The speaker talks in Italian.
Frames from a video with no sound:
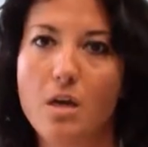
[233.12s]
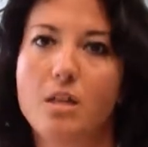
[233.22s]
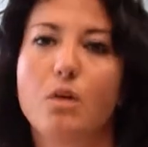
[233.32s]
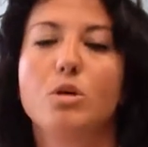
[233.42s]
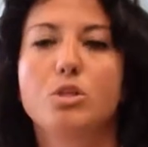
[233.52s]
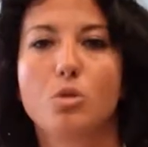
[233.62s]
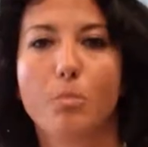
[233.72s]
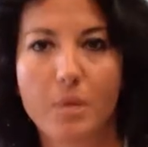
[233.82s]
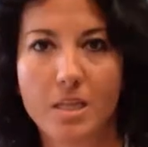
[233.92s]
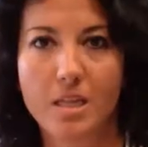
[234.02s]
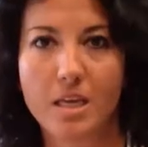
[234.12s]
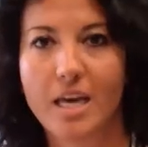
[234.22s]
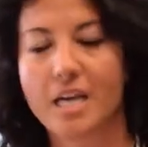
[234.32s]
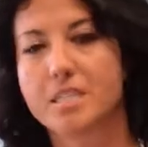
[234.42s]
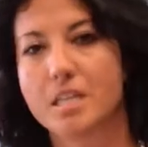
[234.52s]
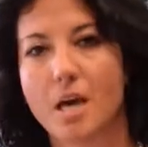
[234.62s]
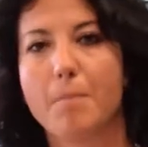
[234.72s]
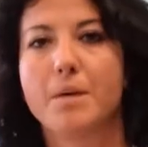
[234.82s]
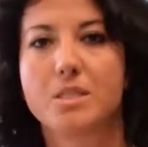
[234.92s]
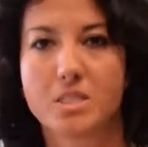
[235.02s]
di questo PD che anziché
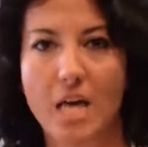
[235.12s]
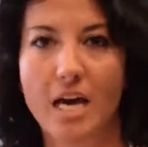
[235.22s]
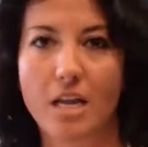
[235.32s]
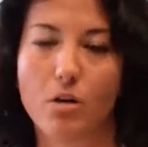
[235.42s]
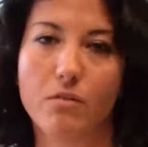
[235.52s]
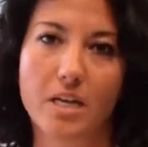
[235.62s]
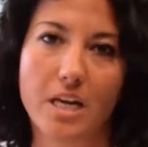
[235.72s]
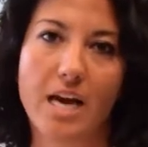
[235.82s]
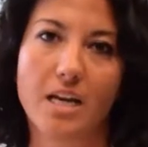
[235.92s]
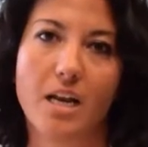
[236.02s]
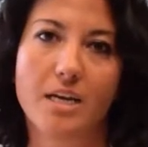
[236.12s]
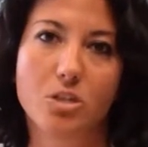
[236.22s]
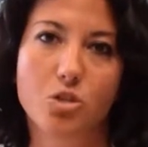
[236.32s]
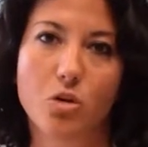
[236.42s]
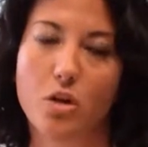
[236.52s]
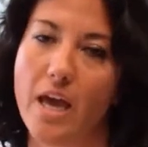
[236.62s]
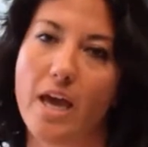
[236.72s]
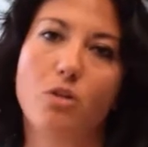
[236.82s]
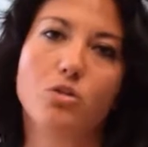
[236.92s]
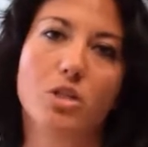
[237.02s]
pensare a governare la regione
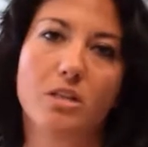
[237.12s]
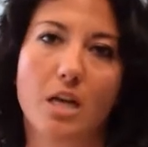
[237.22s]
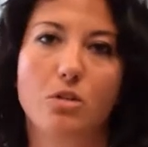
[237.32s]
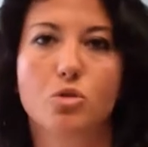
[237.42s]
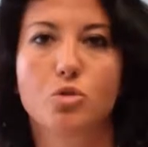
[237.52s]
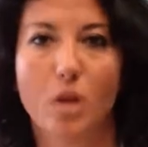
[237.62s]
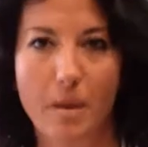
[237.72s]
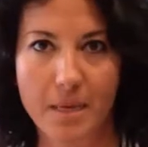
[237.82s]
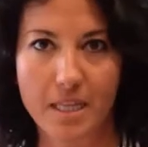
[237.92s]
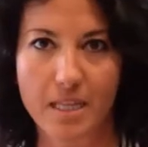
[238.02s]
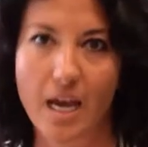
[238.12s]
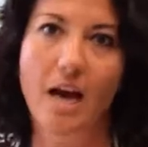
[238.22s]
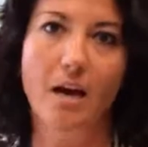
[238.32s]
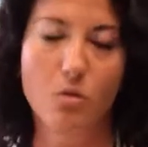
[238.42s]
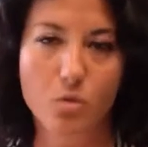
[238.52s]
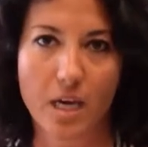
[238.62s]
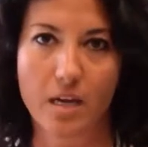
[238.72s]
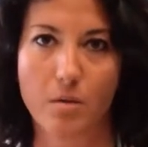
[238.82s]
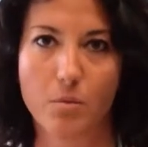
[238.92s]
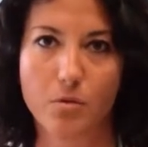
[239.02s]
è concentrato solamente a
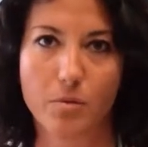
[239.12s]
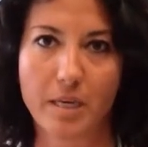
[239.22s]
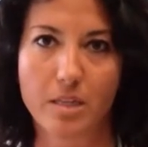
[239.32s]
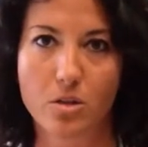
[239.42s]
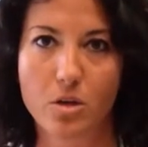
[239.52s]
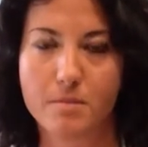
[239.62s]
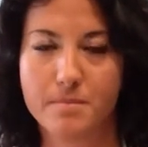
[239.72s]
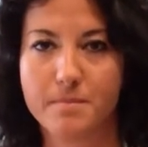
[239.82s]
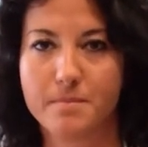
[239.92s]
calunniare il movimento.